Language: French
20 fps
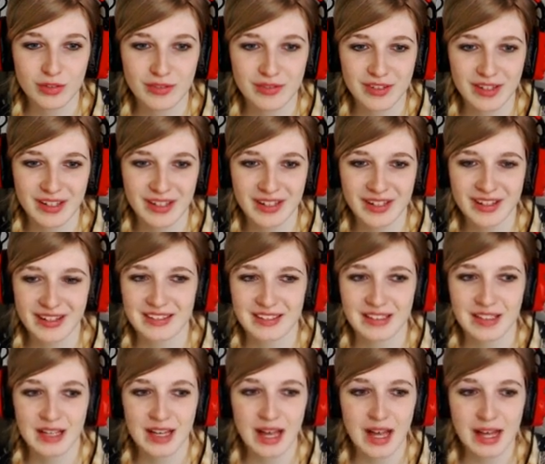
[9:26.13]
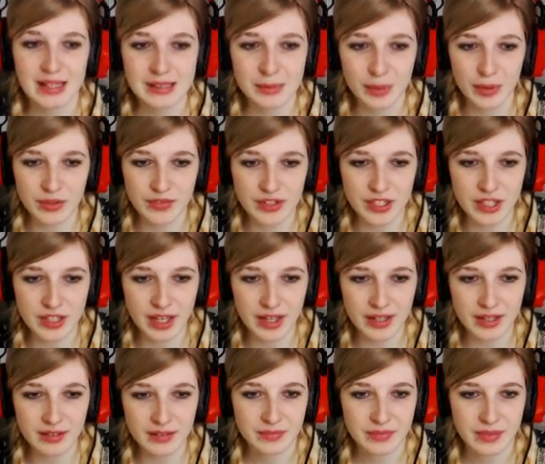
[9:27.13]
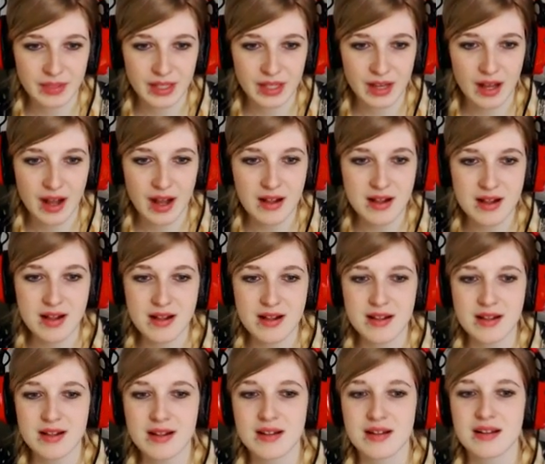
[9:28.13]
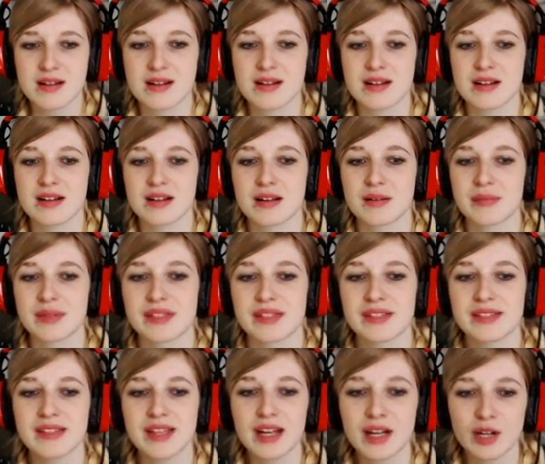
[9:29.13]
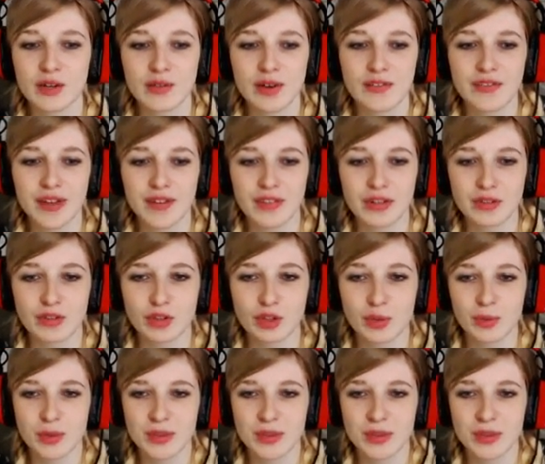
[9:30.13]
ah, c'est pour les végétariens ah, mais c'est ça qu'on va faire avec notre petit